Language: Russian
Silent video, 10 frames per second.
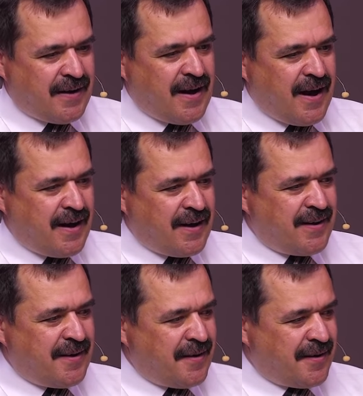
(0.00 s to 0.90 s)

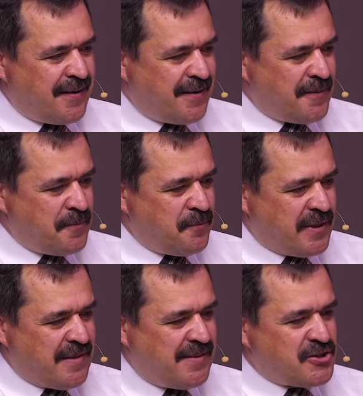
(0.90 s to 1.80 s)
Как э,
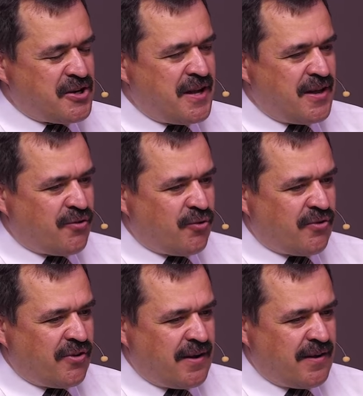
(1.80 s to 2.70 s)
предостережения
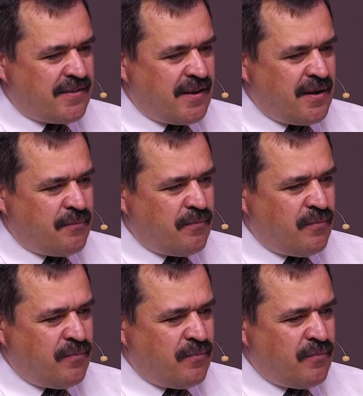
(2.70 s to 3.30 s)
Иисуса Христа